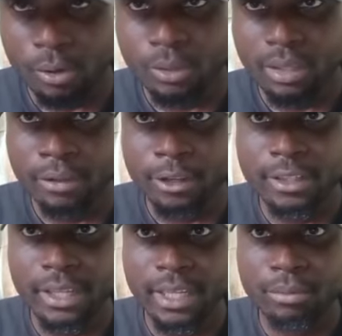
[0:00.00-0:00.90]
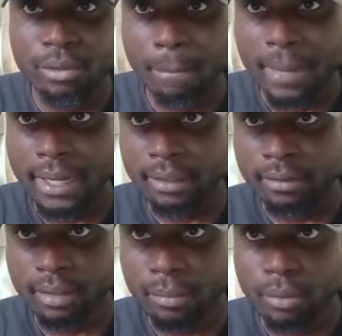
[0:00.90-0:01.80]
on avait une équipe de malades,
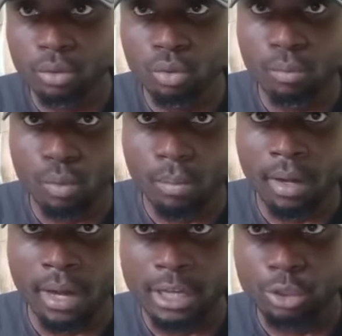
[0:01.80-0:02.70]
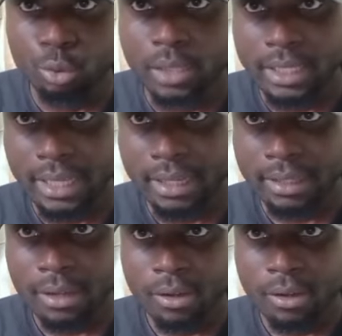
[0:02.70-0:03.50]
Samuel Tombouma, Anjo d'attaque.